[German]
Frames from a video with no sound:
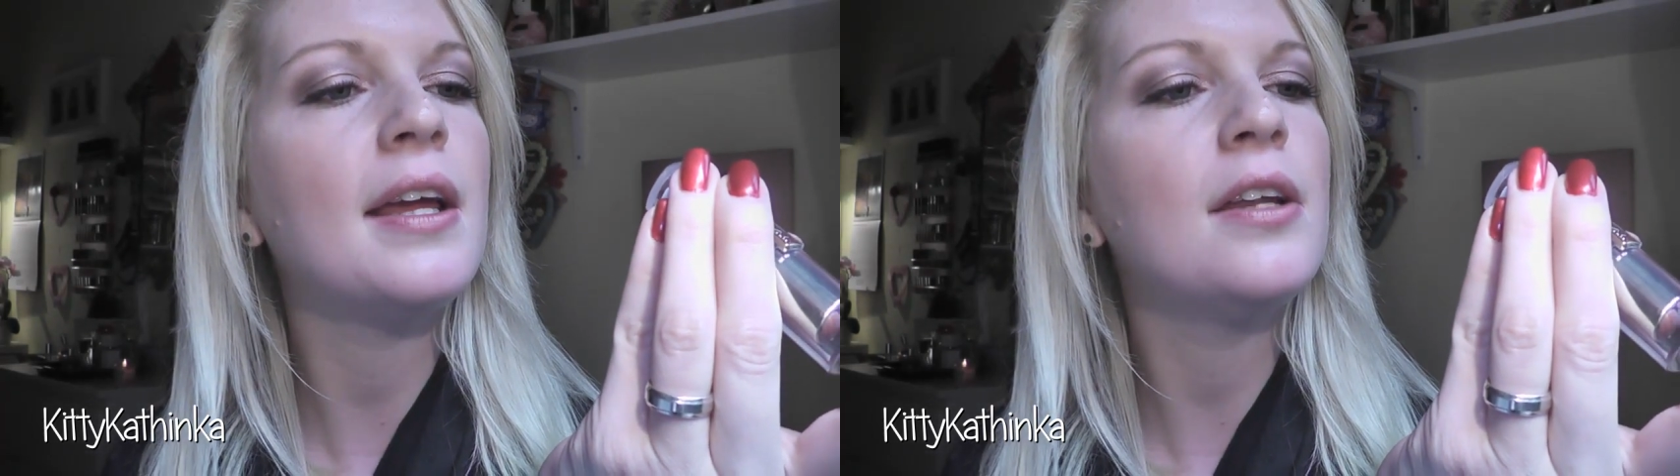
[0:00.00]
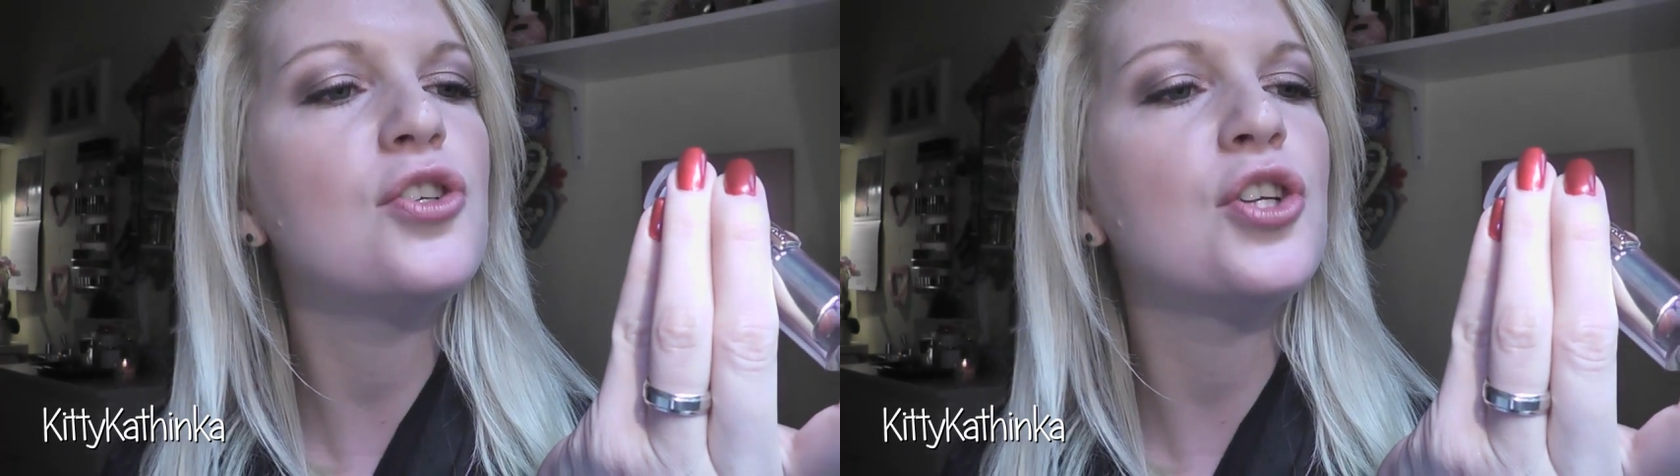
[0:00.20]

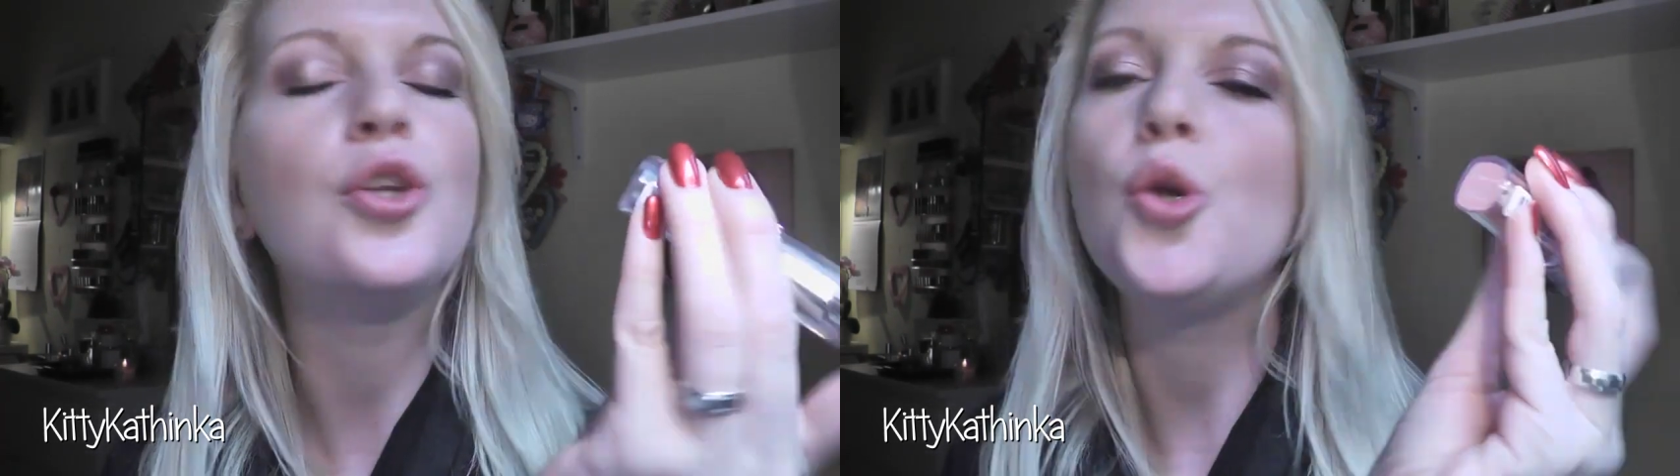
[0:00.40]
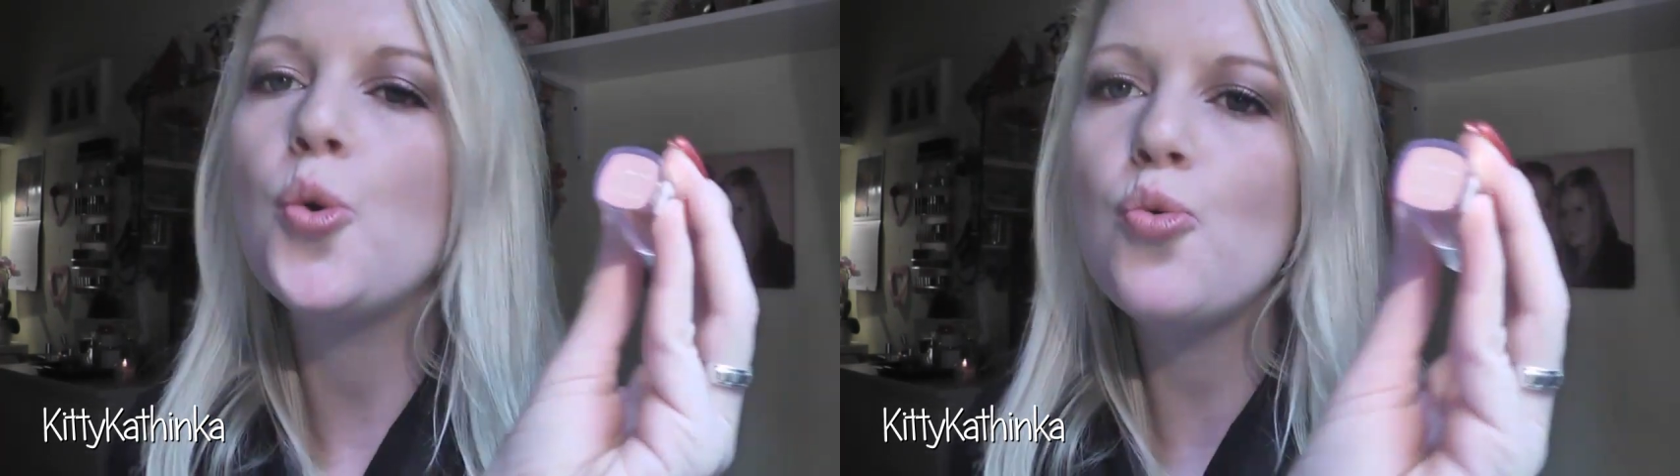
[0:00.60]

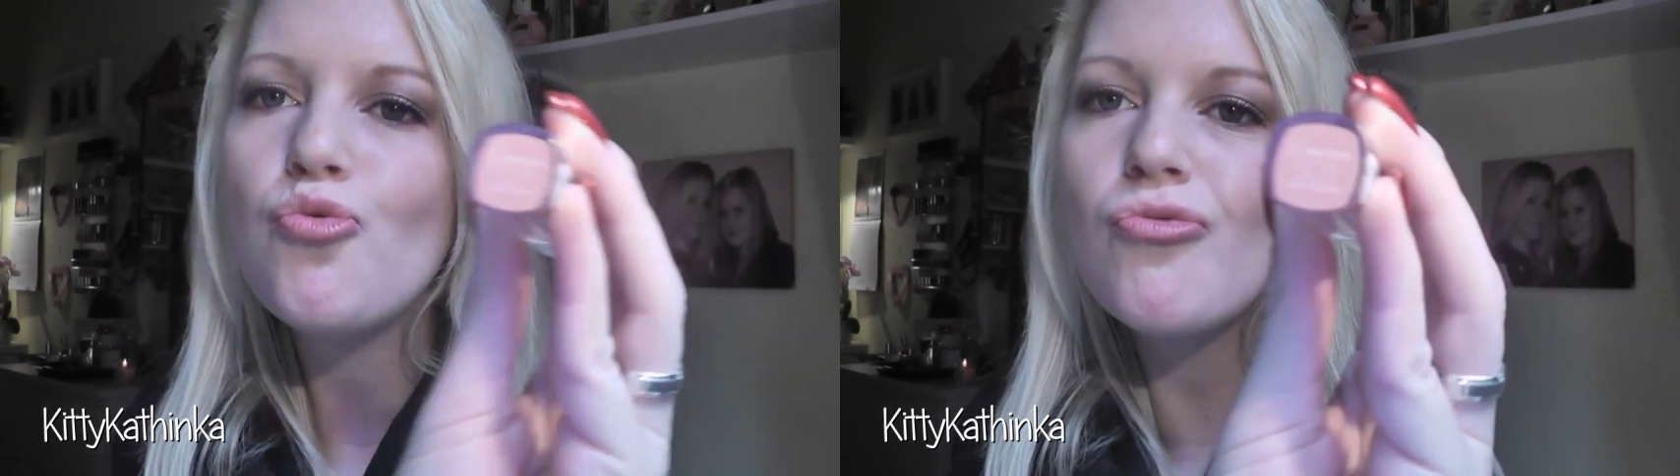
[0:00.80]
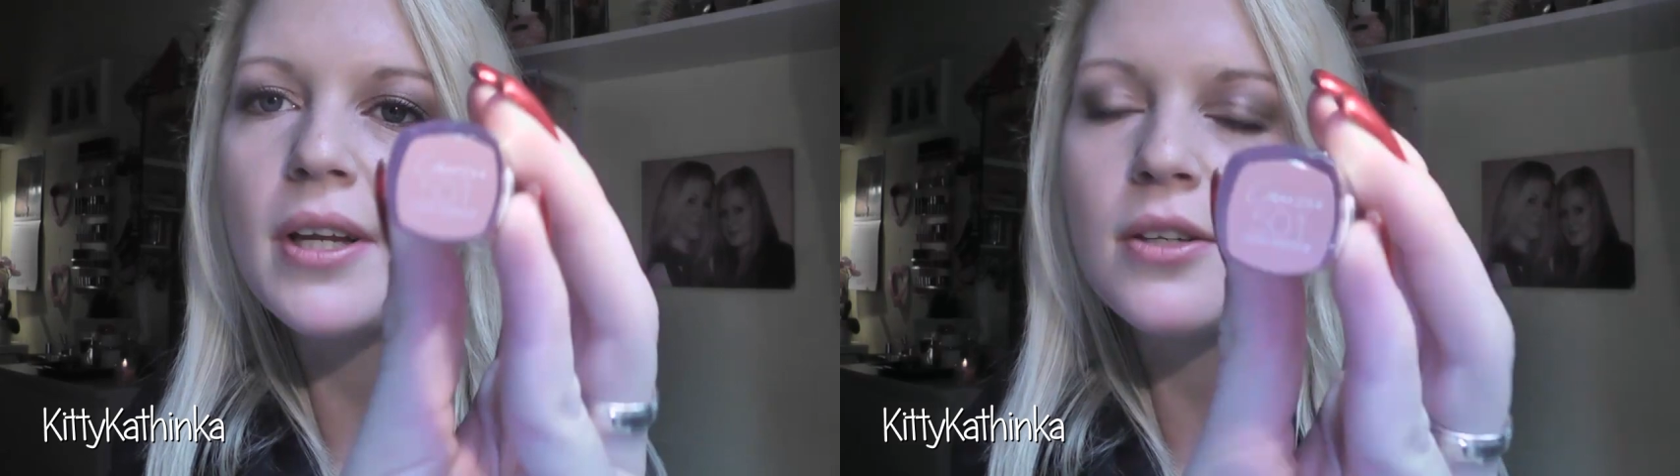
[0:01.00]
Ingenue,
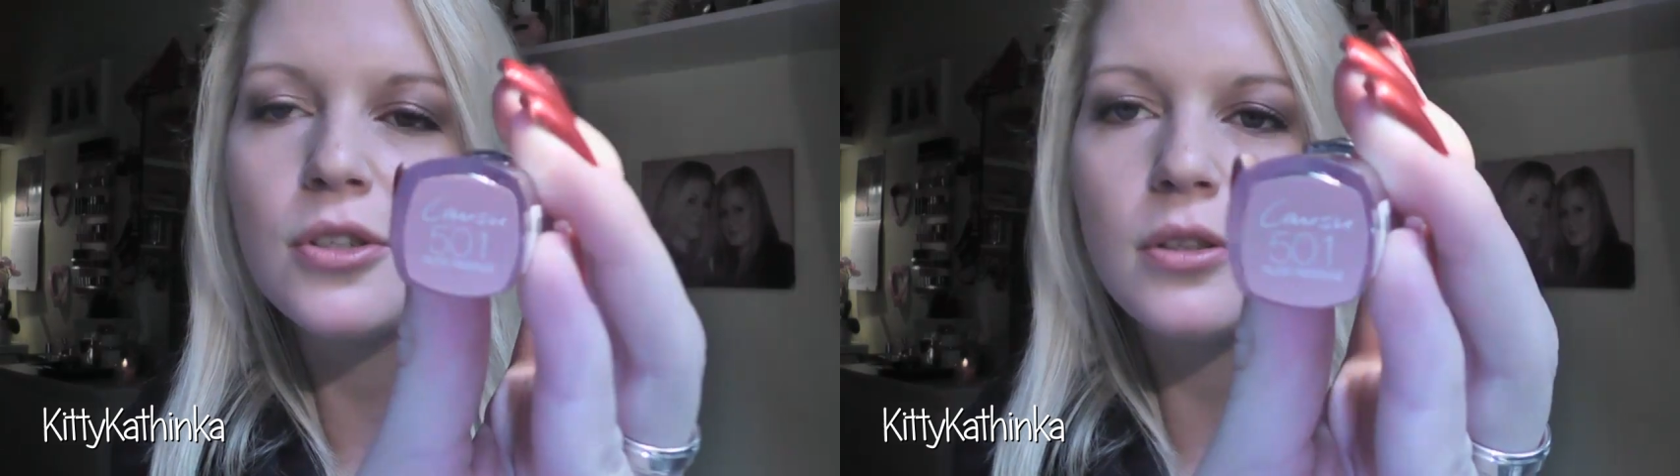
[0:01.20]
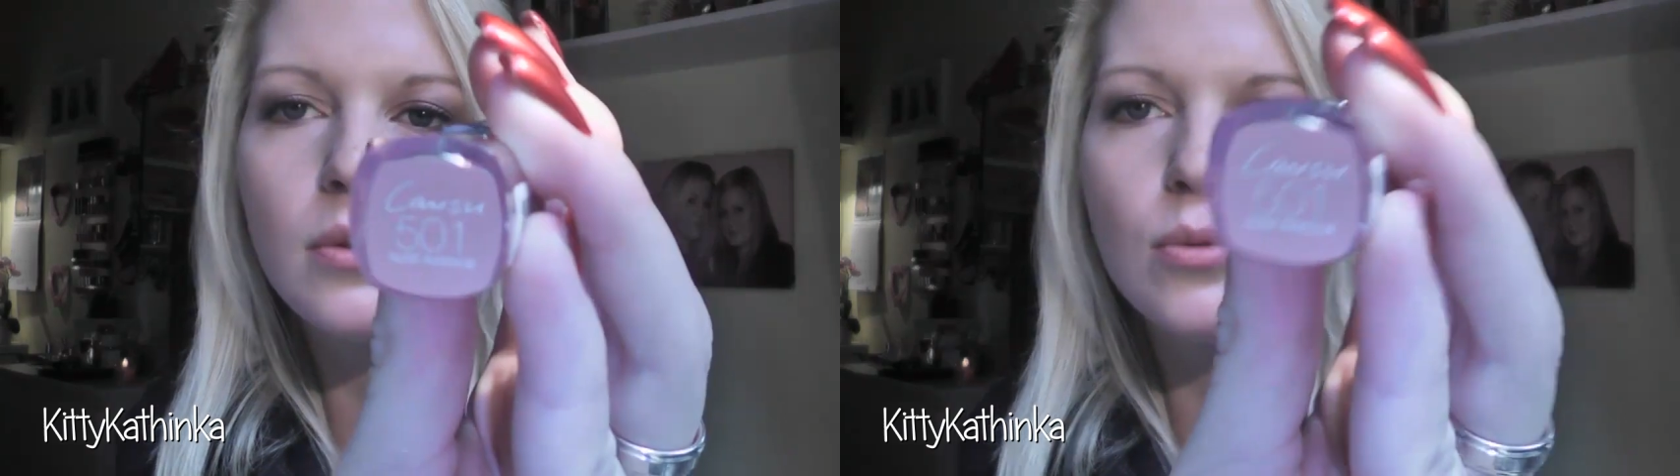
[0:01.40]

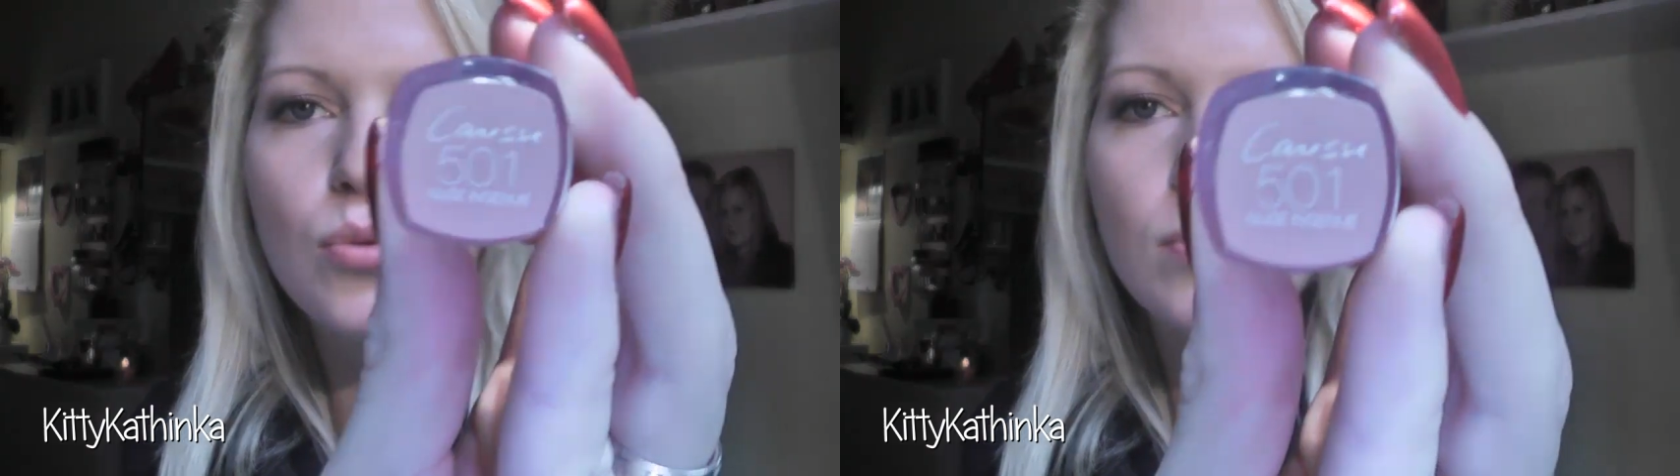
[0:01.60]
Ingenue?